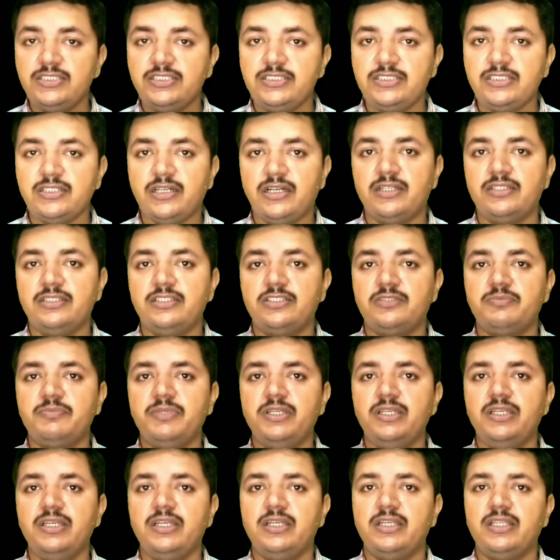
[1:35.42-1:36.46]

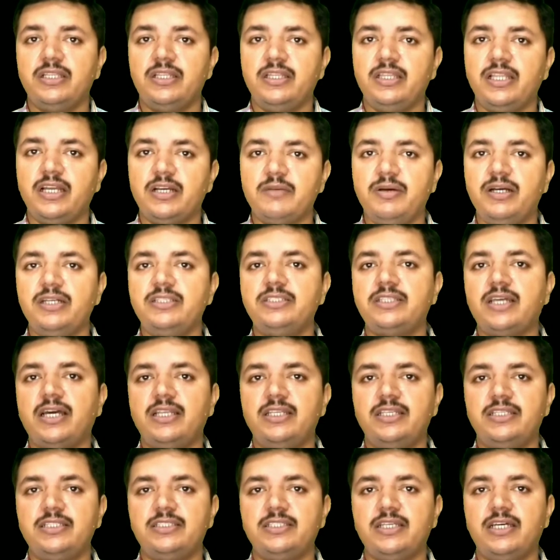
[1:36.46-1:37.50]
जिसमें लगभग
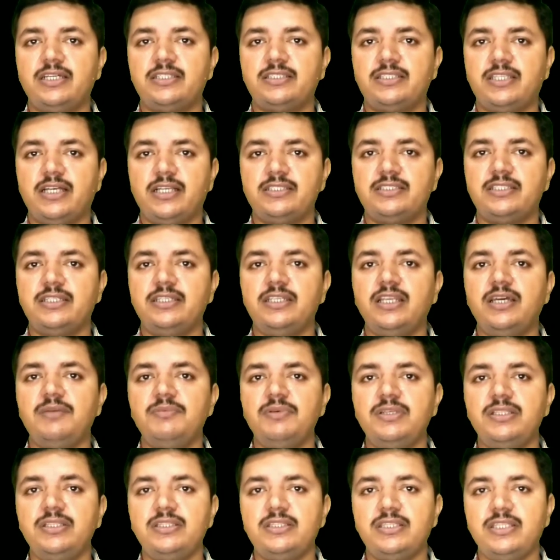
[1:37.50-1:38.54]
चालीस हजार था सेना
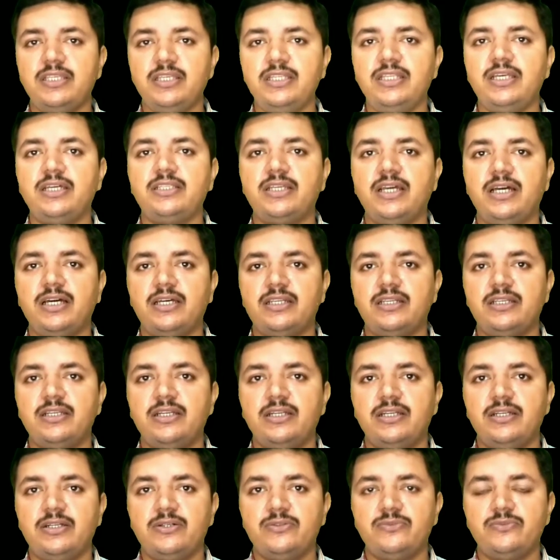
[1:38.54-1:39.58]
में तीन हजार
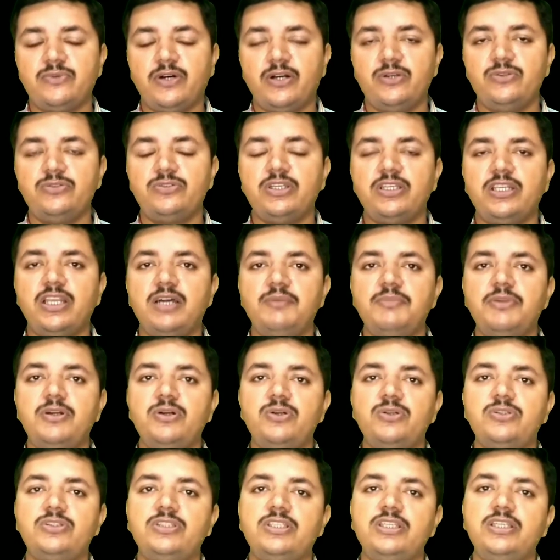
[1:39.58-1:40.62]
वायुसेना में
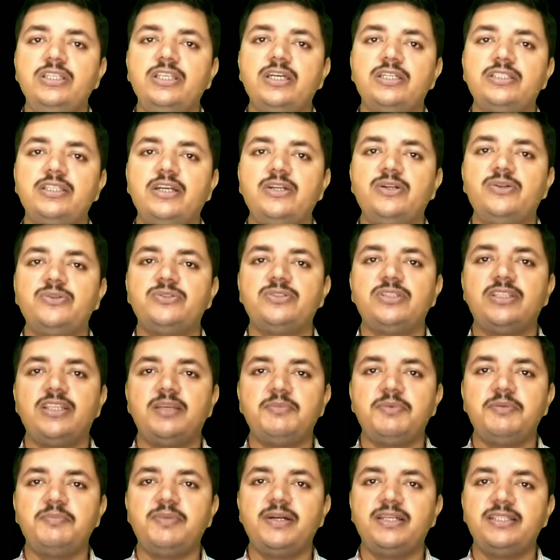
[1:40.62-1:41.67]
और तीन हजार नौसेना
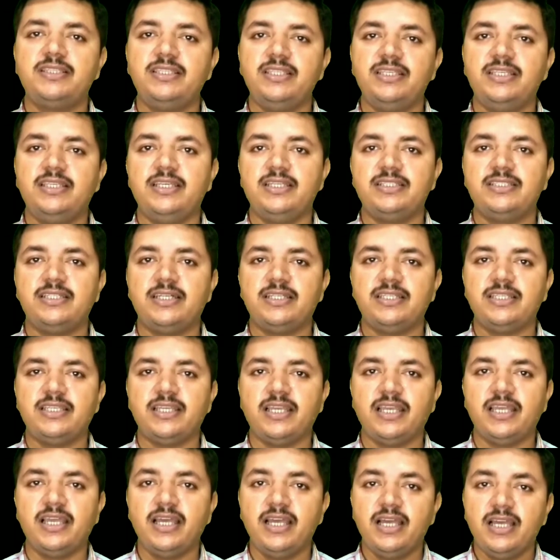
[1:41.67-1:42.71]
में भर्ती किए जाने
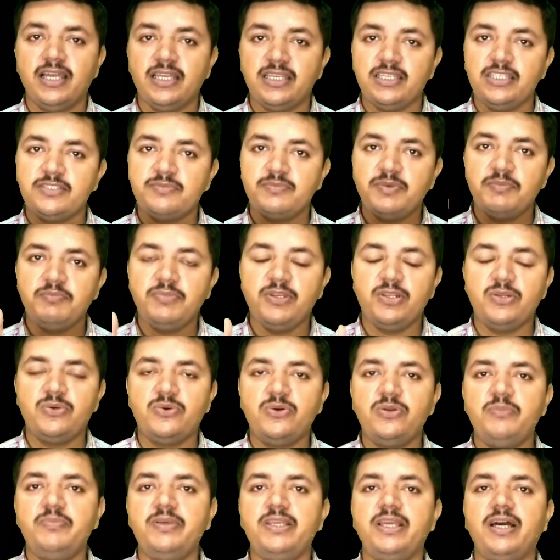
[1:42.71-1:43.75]
हैं इसमें
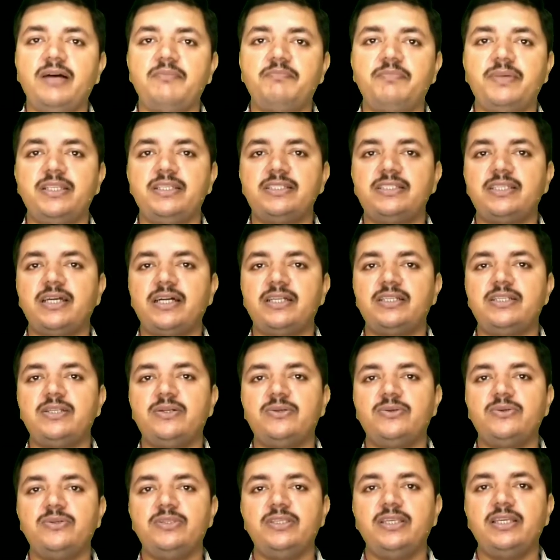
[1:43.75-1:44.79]
बिल्कुल भी आप परेशान न
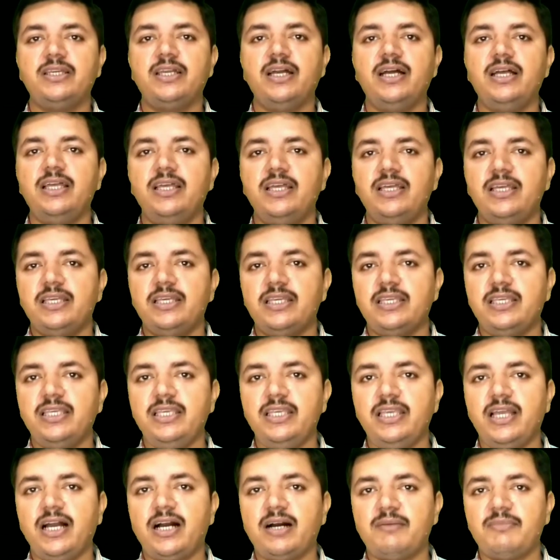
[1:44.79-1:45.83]
होइएगा
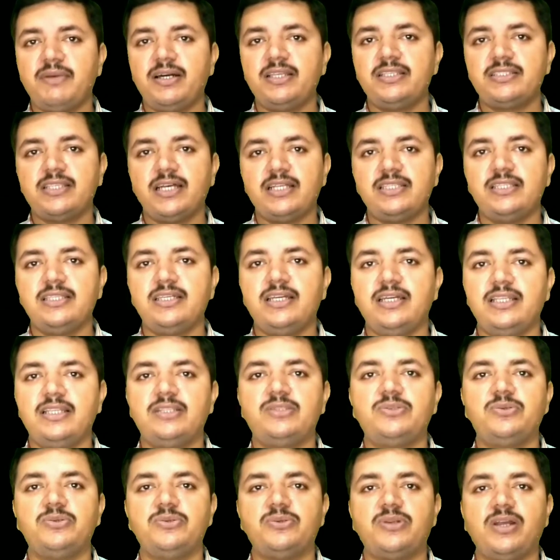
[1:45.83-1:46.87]
कि हमारे साथ
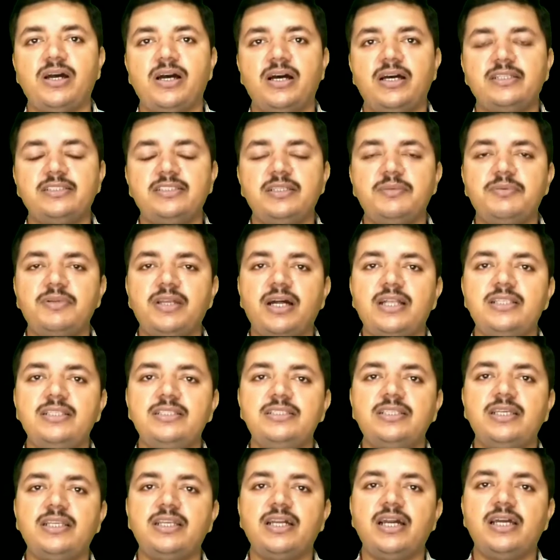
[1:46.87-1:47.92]
गलत हो रहा है जब राज्य
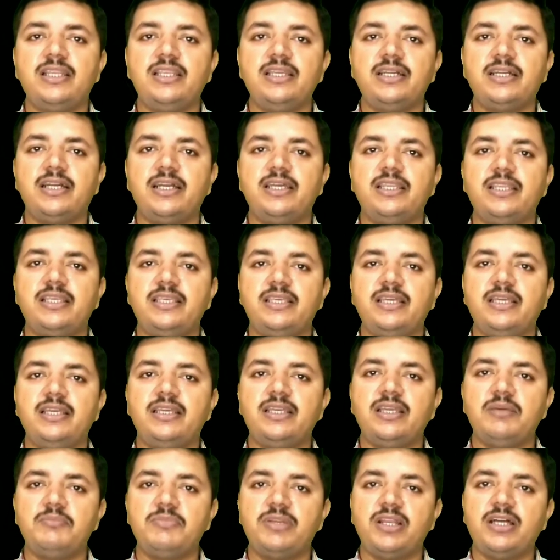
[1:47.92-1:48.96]
सरकारें कह रही हैं
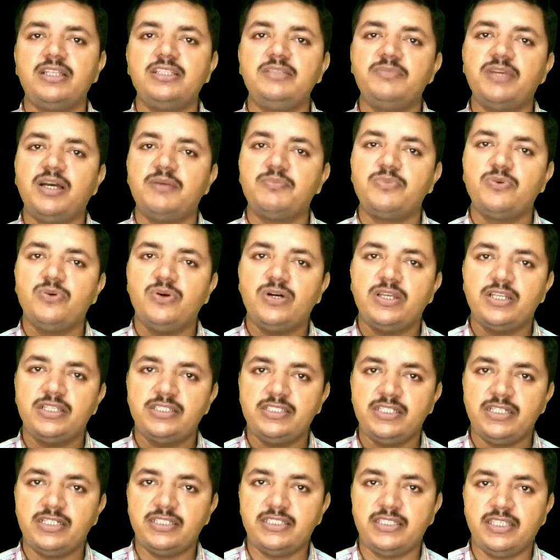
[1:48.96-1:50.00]
कि हम राज्य में आपको
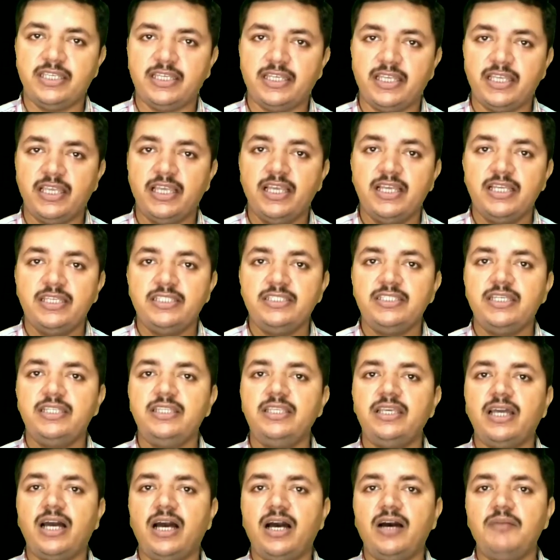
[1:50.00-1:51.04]
आरक्षण देंगे
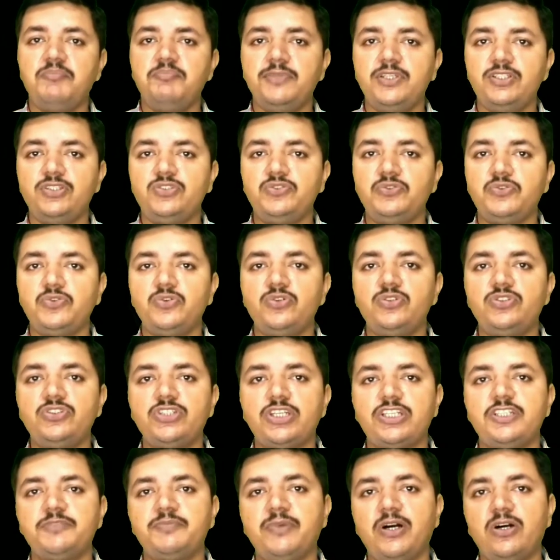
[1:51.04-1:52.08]
यदि आप में जोश
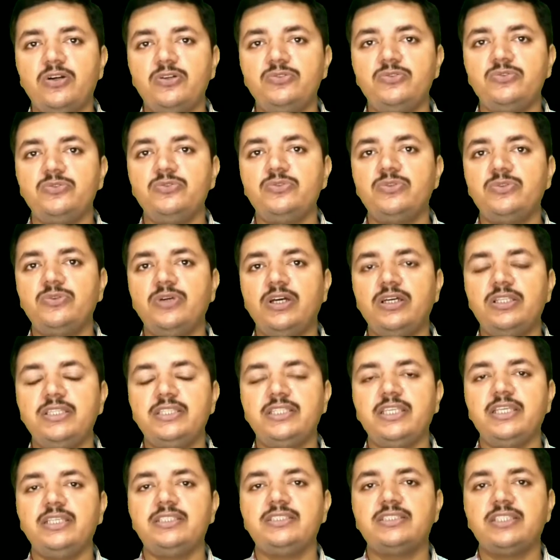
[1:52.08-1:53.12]
जज्बा और जुनून है
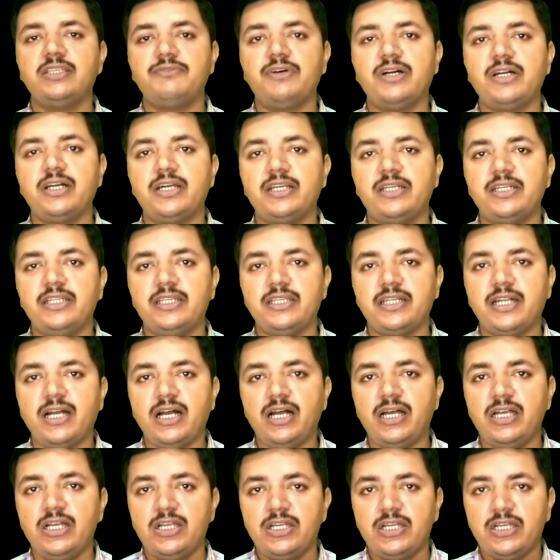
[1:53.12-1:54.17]
देश सेवा करने का
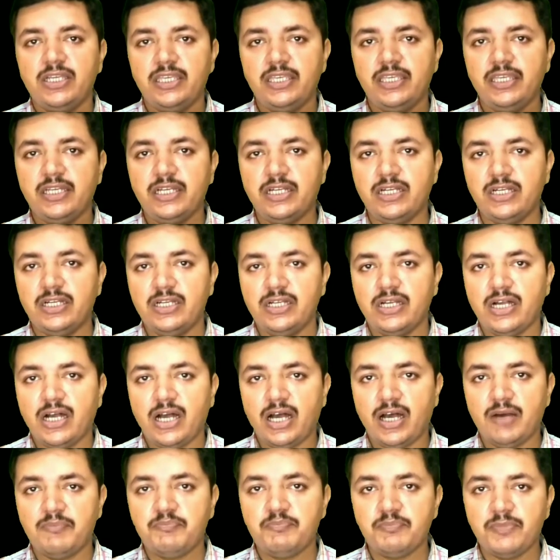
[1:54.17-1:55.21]
एक
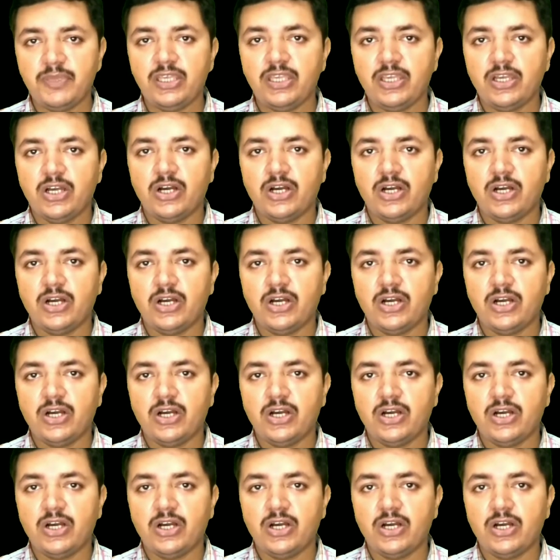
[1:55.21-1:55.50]
आप में